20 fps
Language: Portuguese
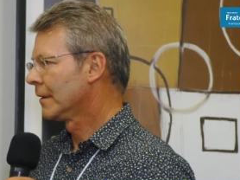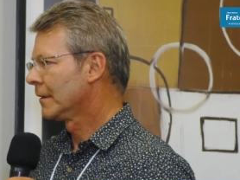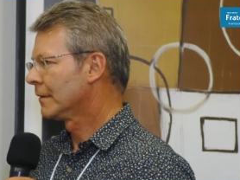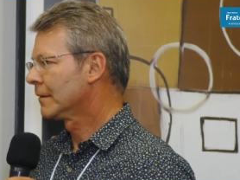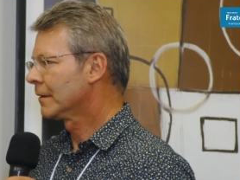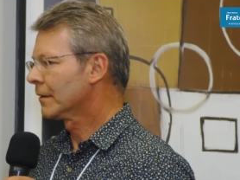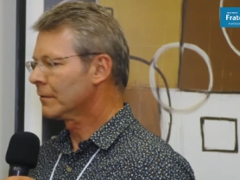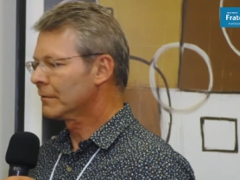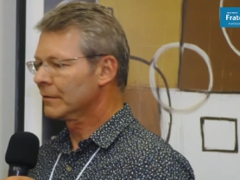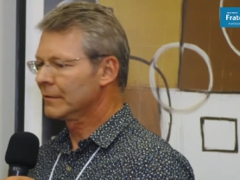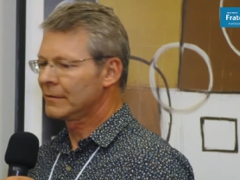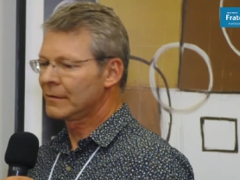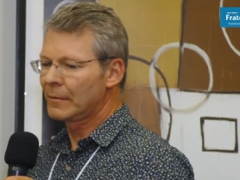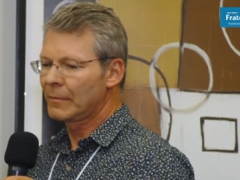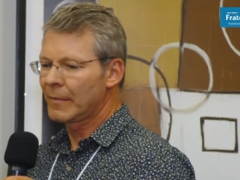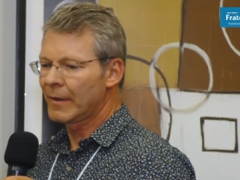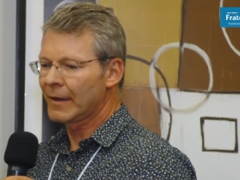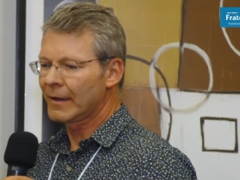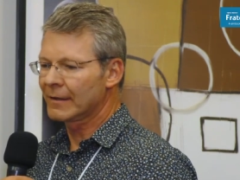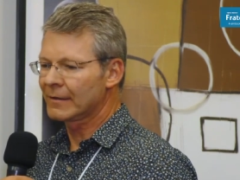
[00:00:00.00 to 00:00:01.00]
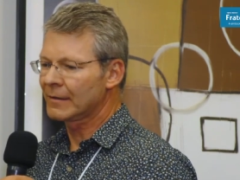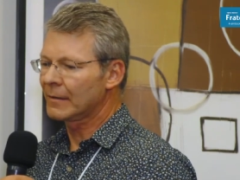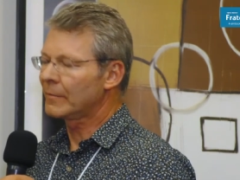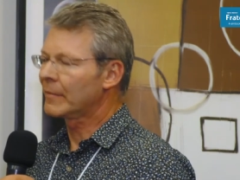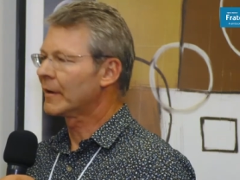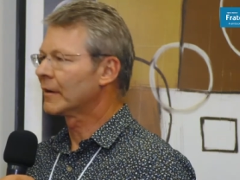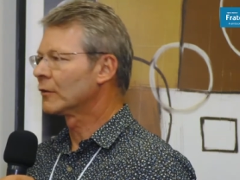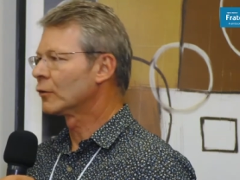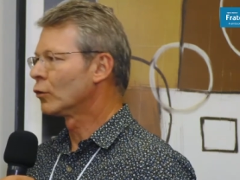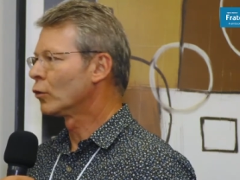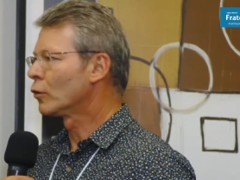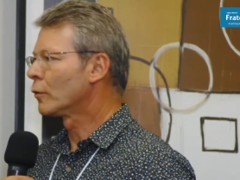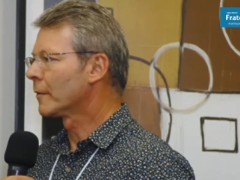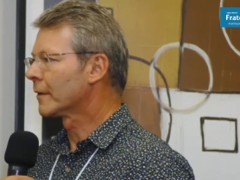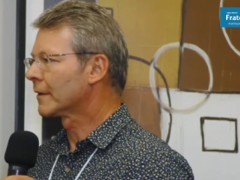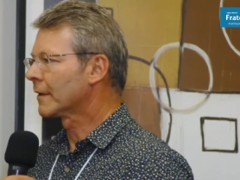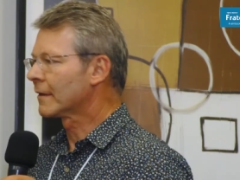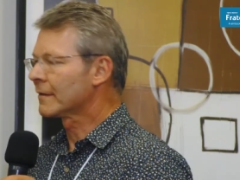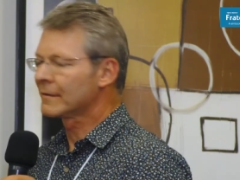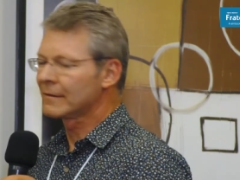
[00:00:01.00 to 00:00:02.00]
Então, quando você pega essa parte de
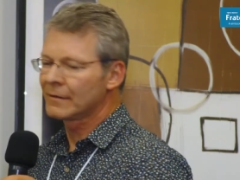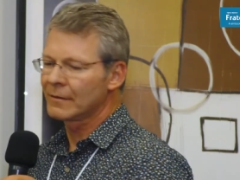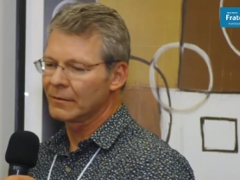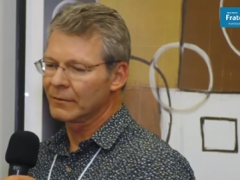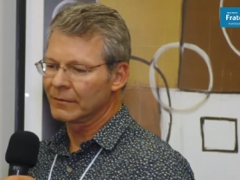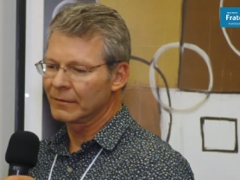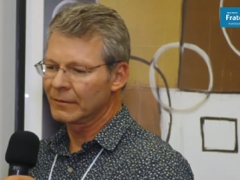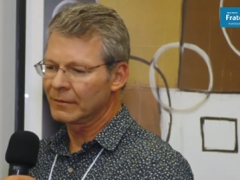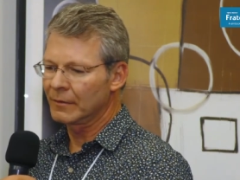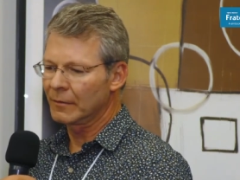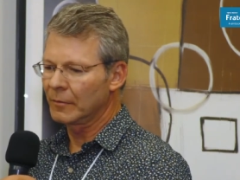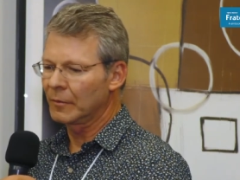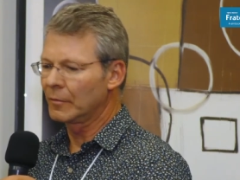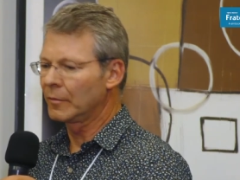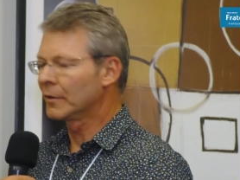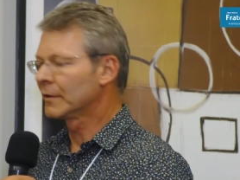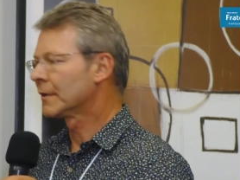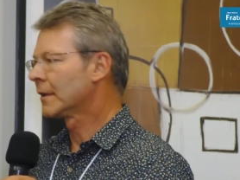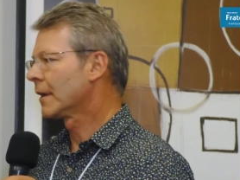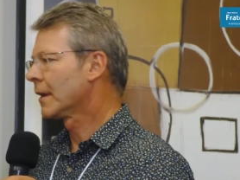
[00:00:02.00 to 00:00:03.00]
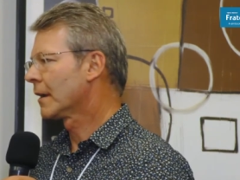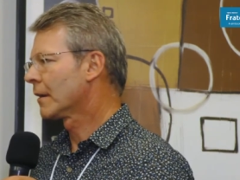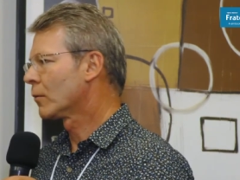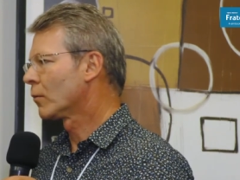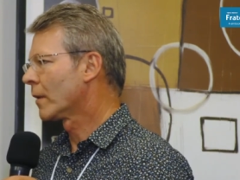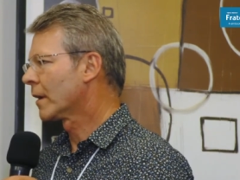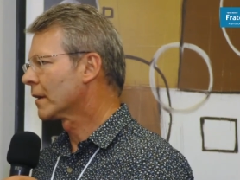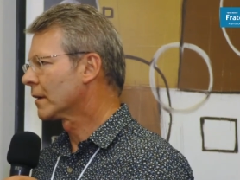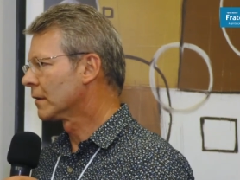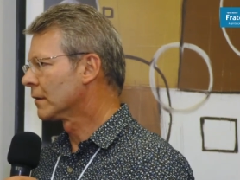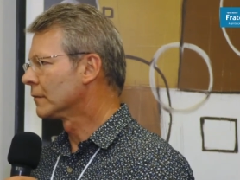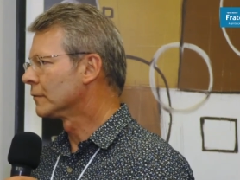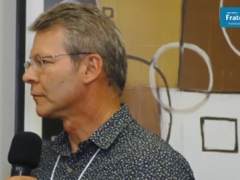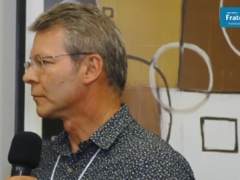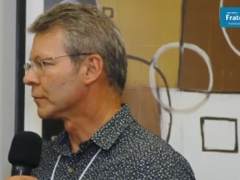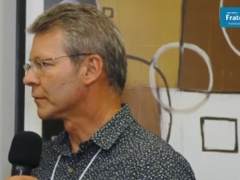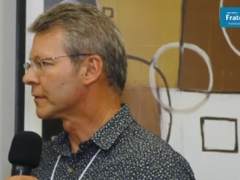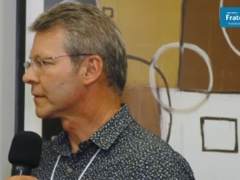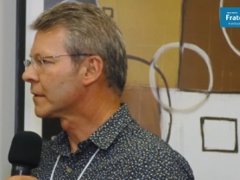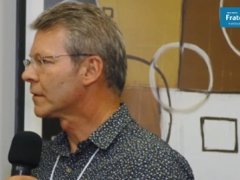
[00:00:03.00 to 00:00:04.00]
documentação, seja biblioteca, o
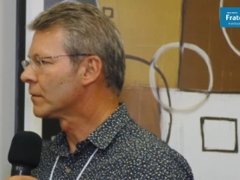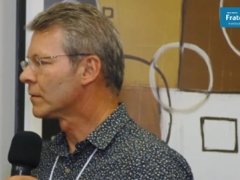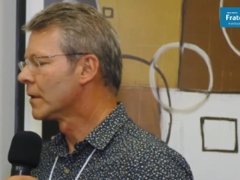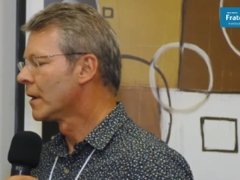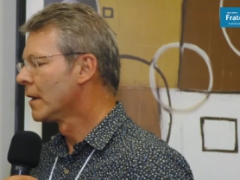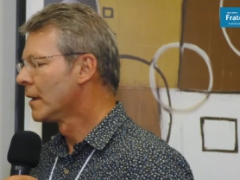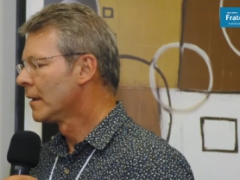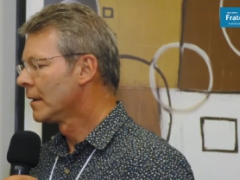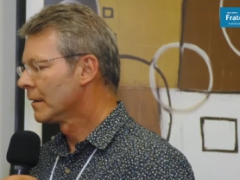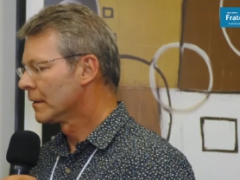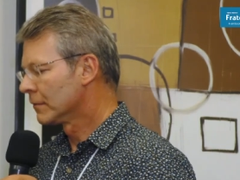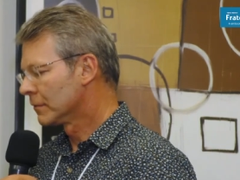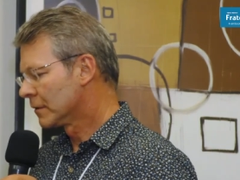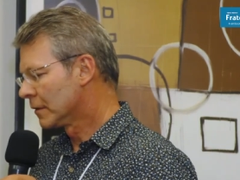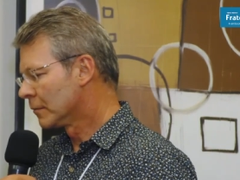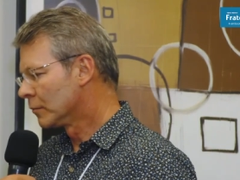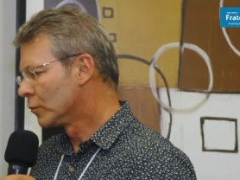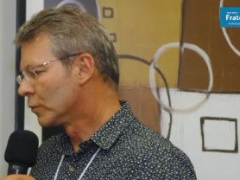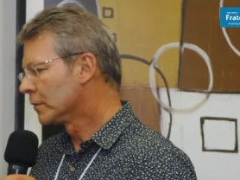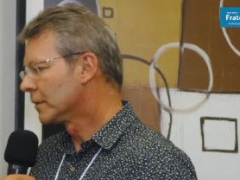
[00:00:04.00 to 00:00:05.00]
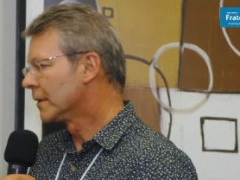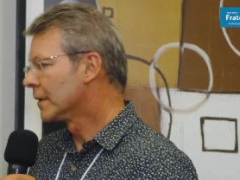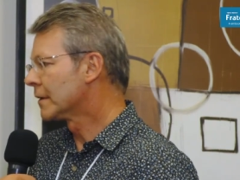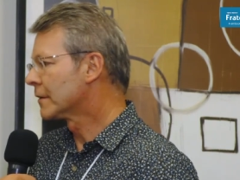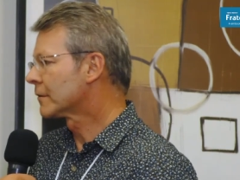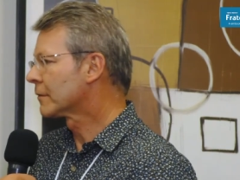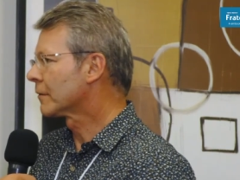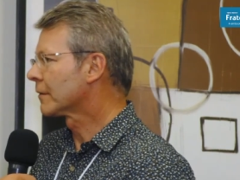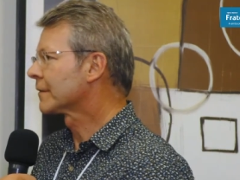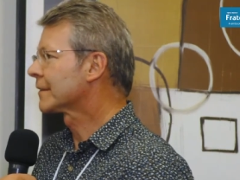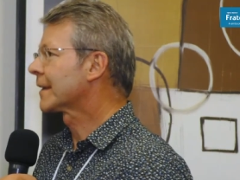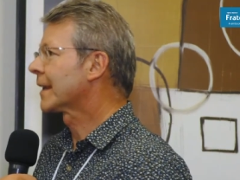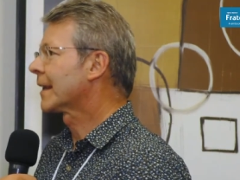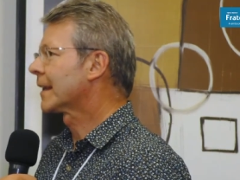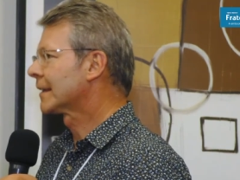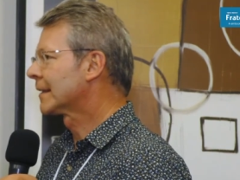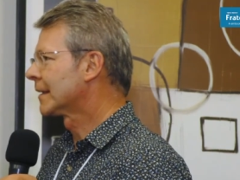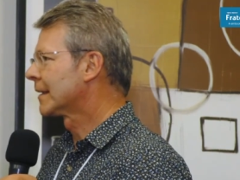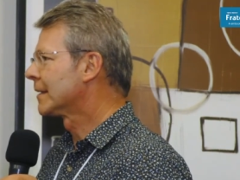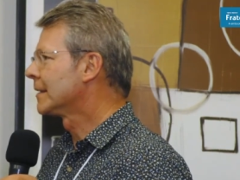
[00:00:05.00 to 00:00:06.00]
arquivo, o museu, o que muda aí são as
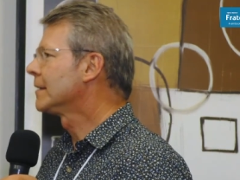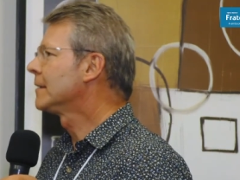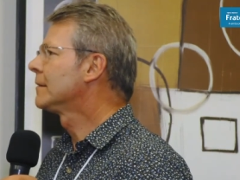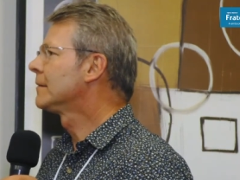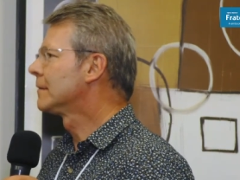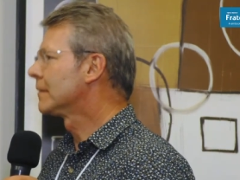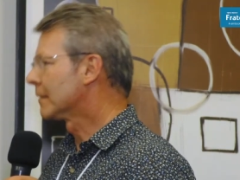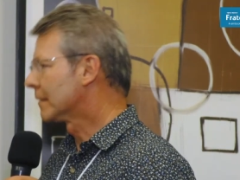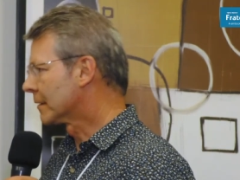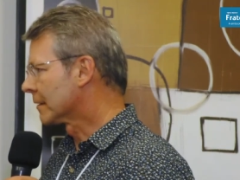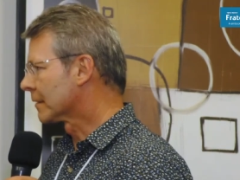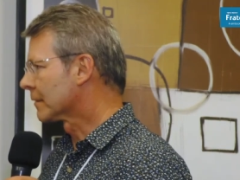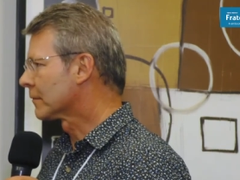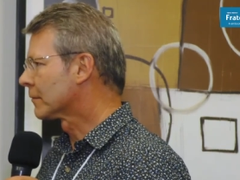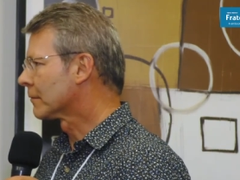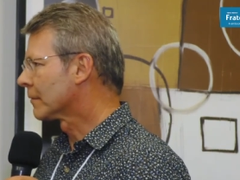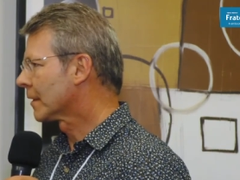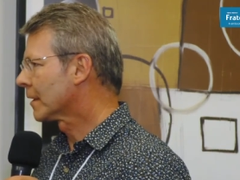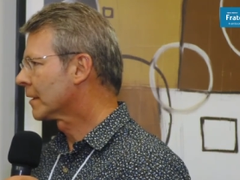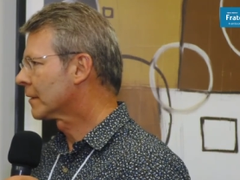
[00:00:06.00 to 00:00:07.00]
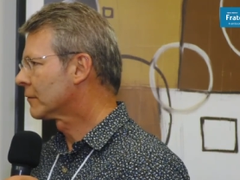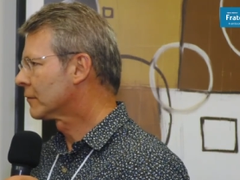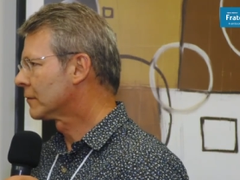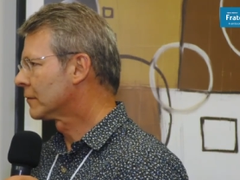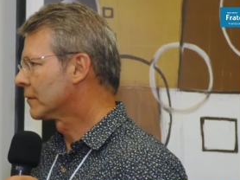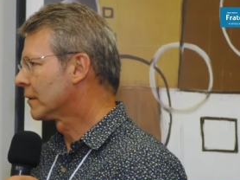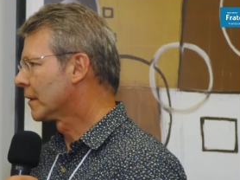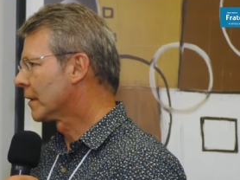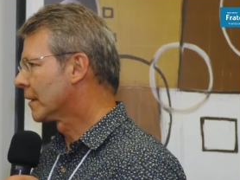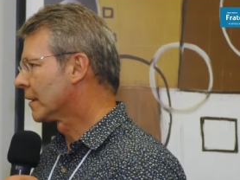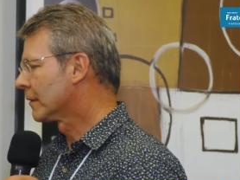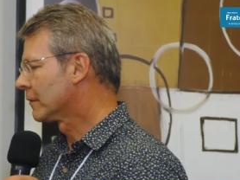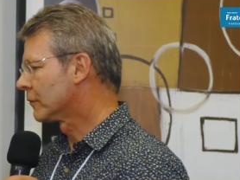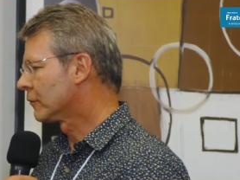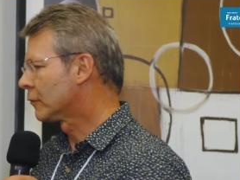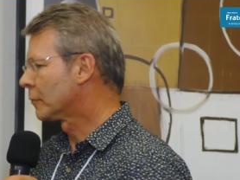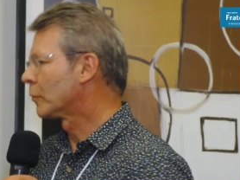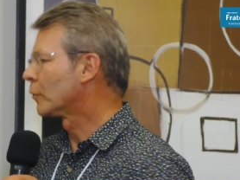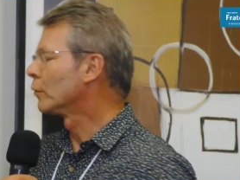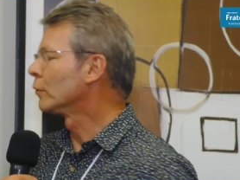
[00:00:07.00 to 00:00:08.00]
características não é, é,
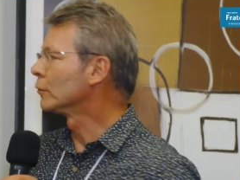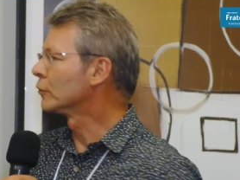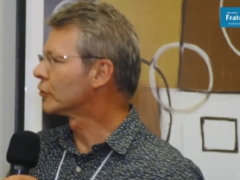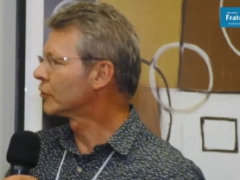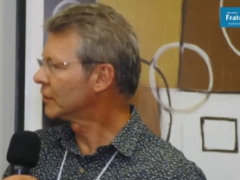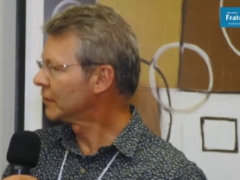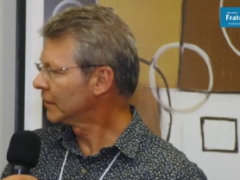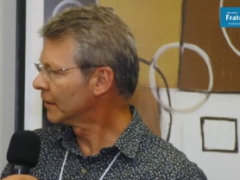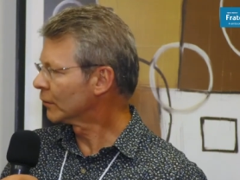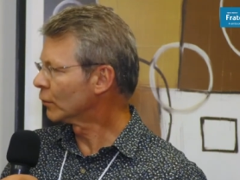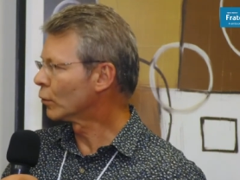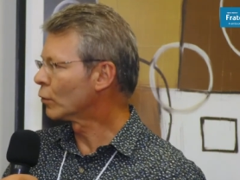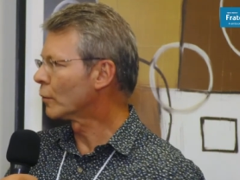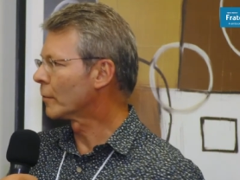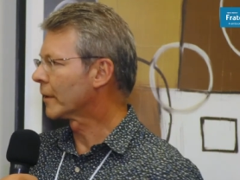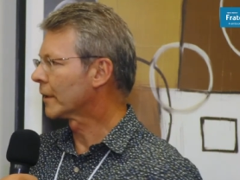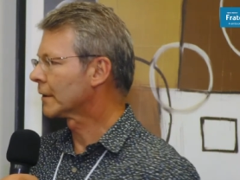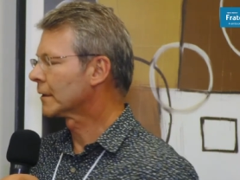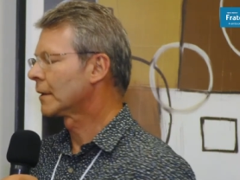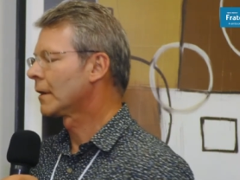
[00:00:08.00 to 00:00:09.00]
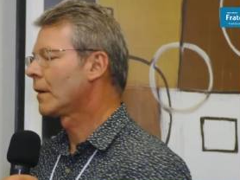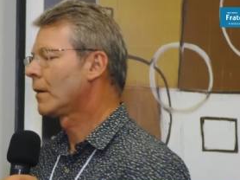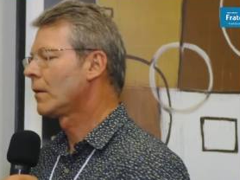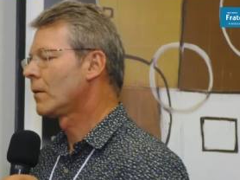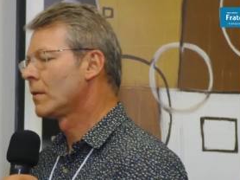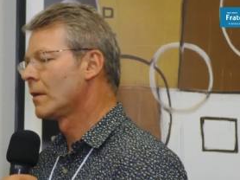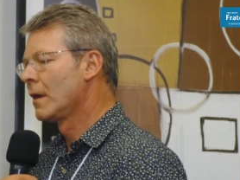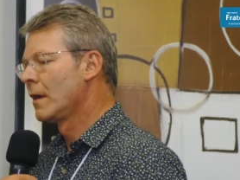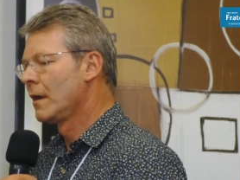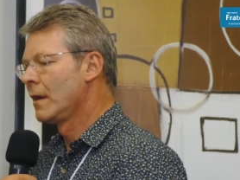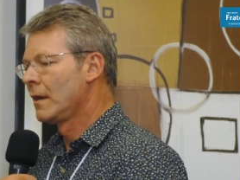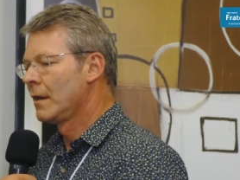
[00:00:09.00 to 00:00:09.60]
de tipologia documental,